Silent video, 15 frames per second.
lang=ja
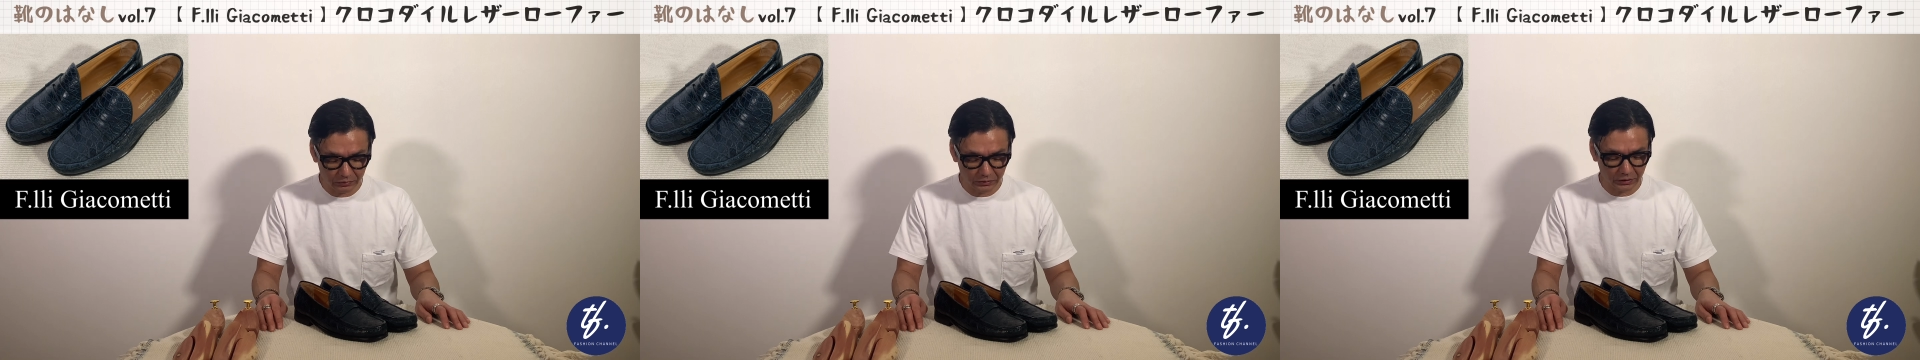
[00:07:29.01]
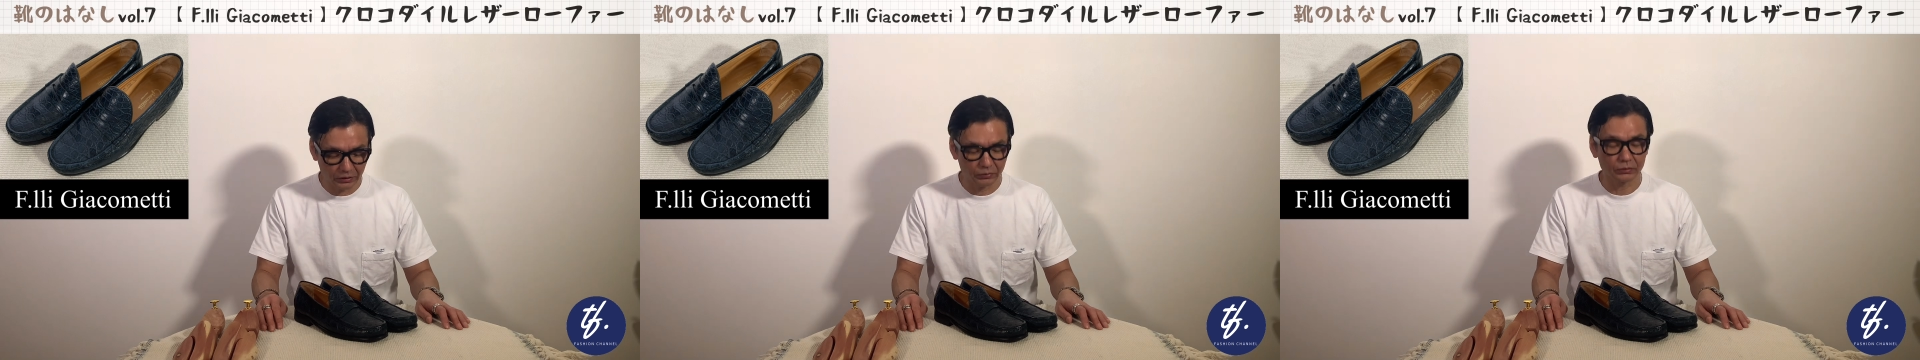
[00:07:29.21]

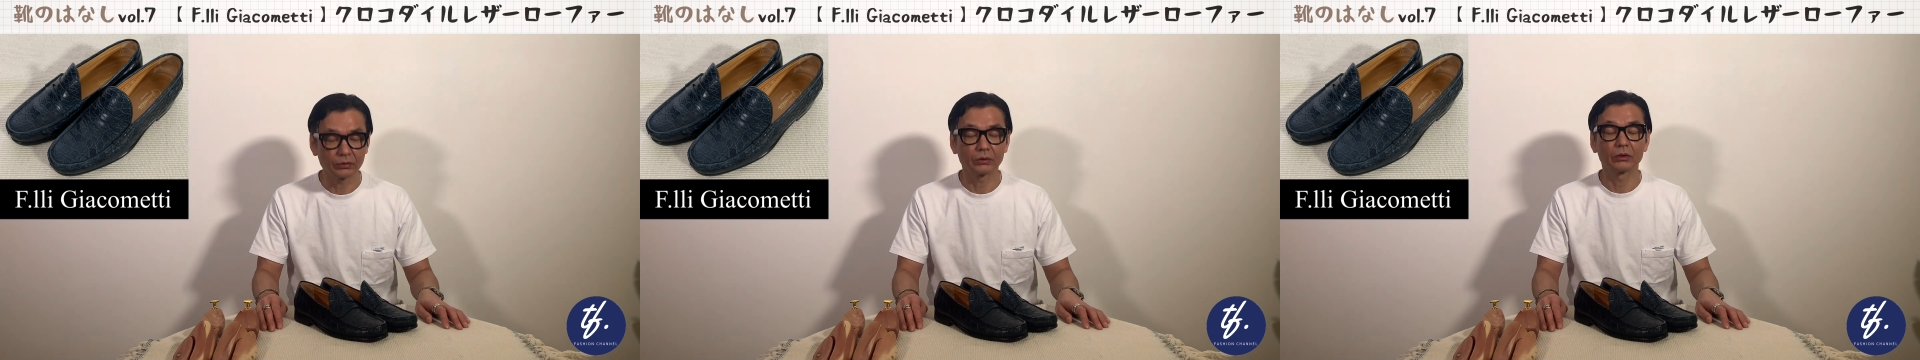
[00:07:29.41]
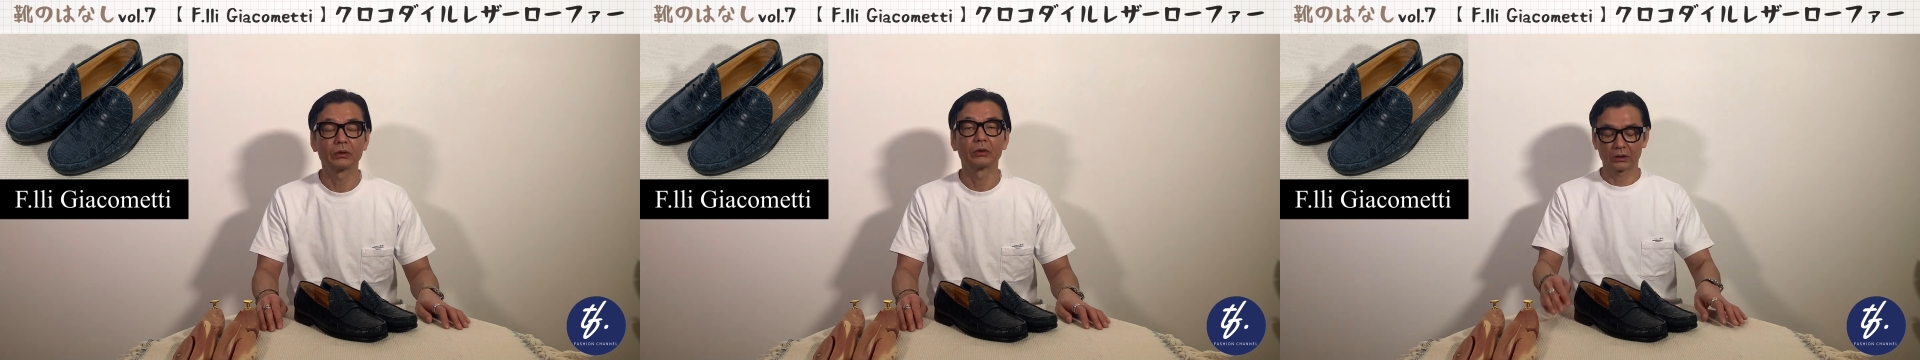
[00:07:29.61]
れほ
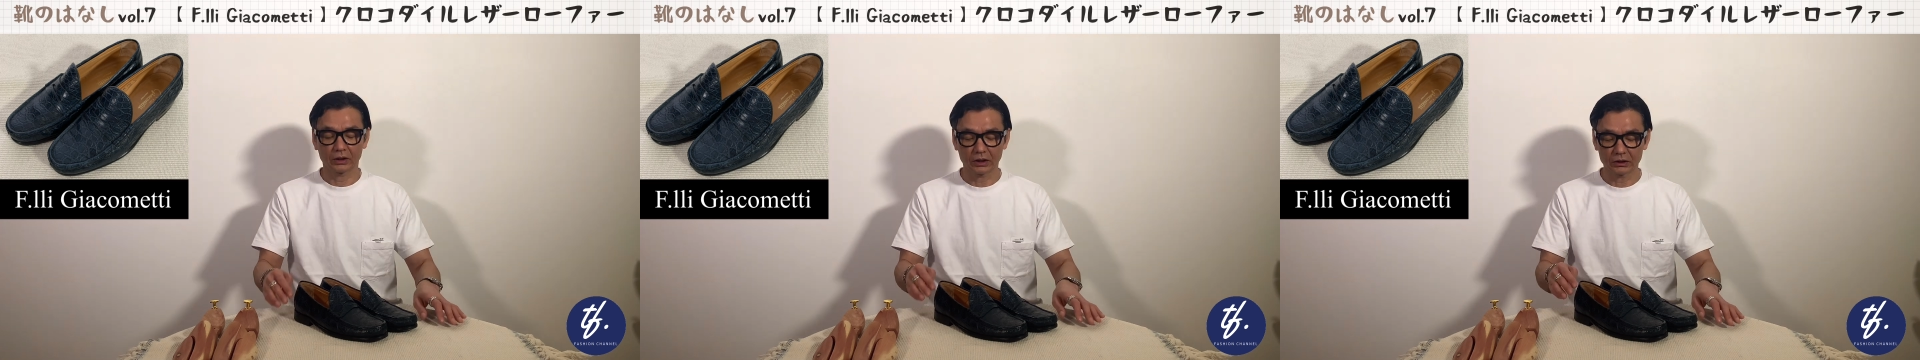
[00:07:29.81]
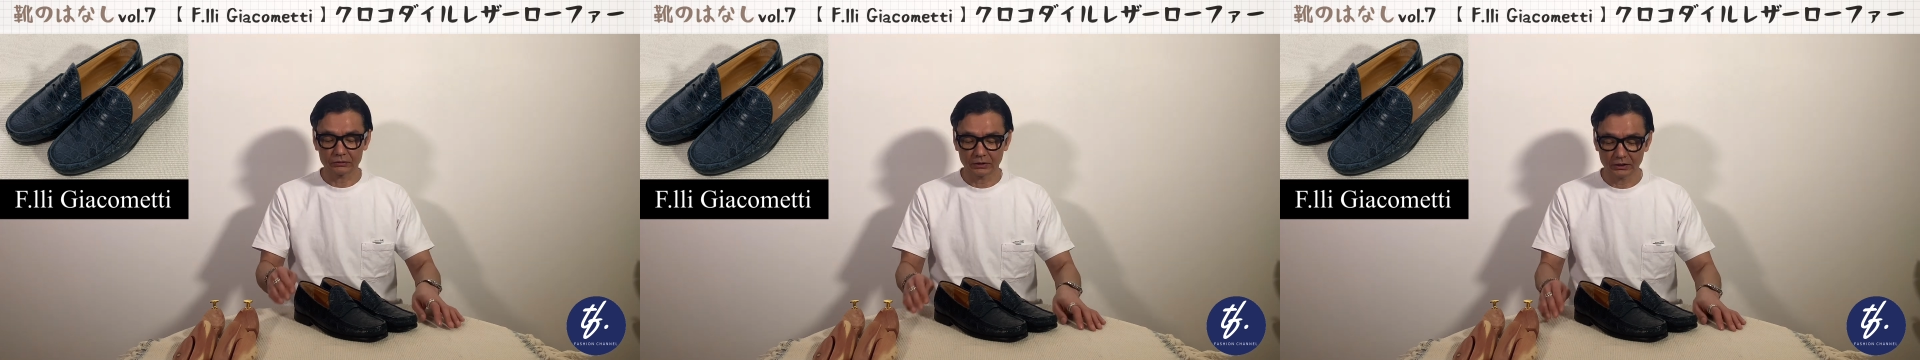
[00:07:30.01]
ど
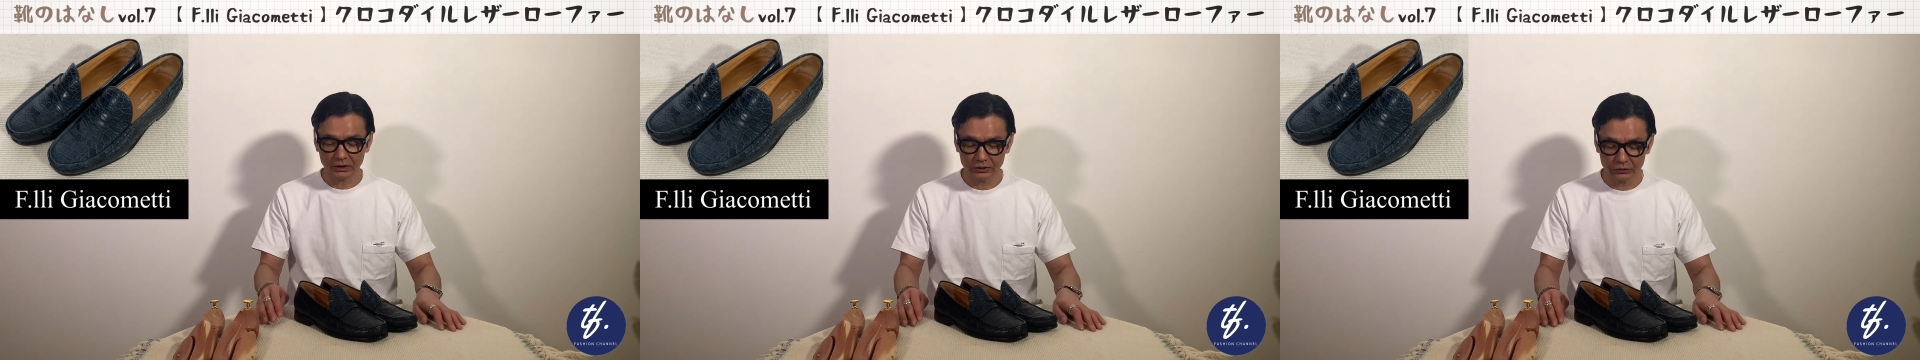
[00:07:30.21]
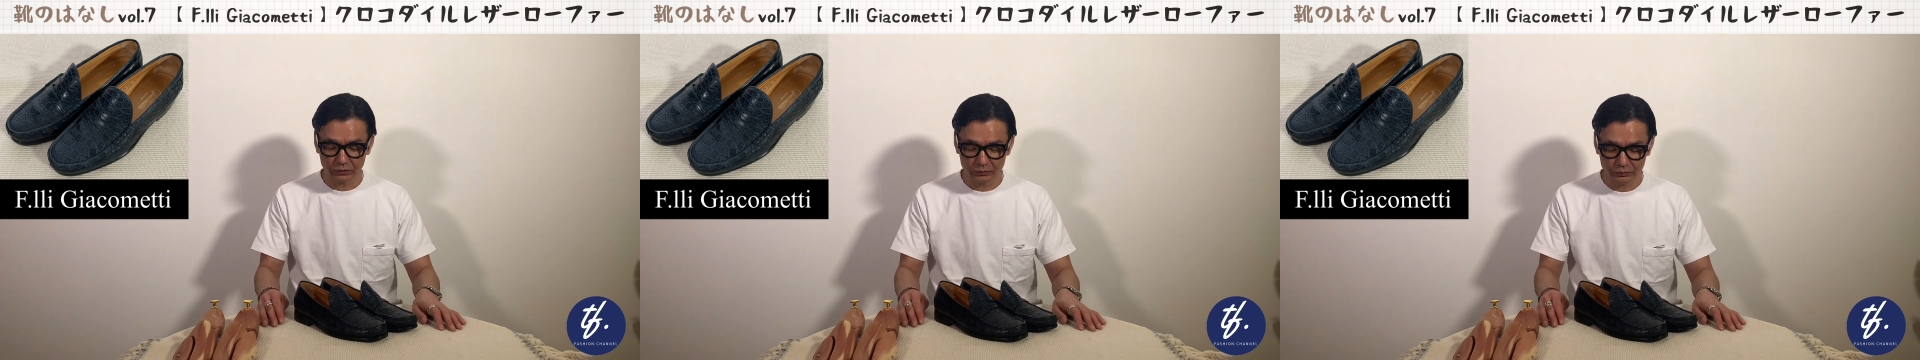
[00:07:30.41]
高くはな
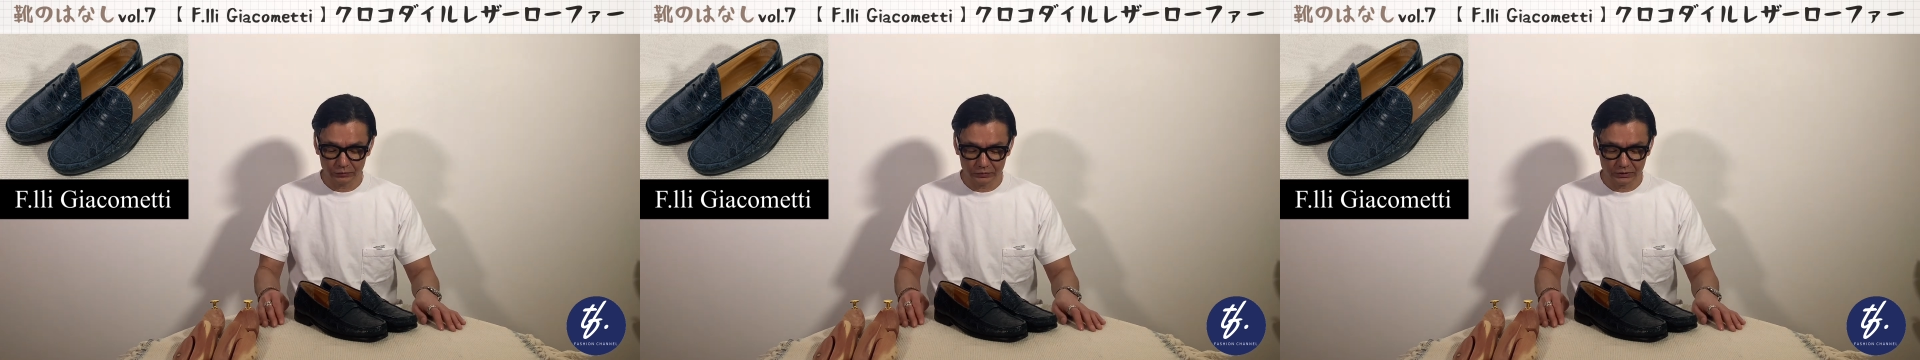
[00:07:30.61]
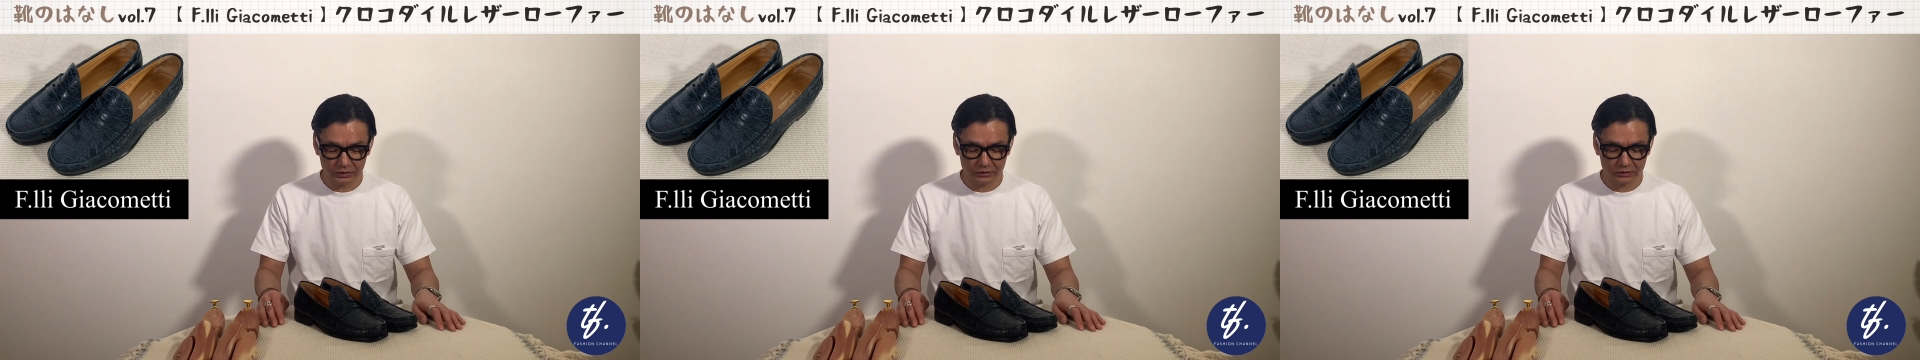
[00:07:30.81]
いと思
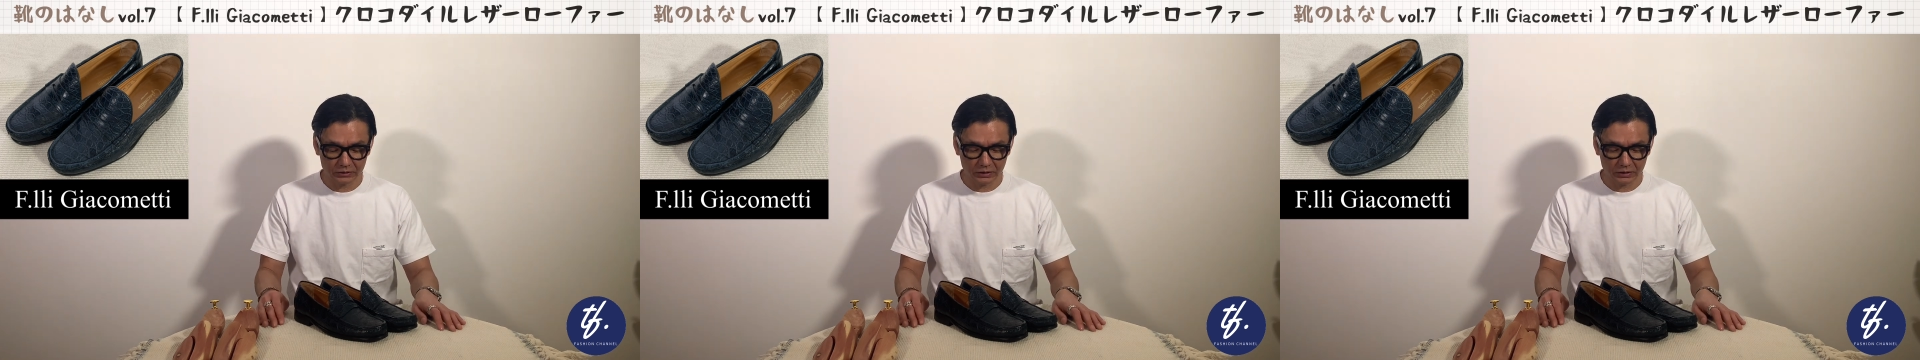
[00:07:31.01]
うんです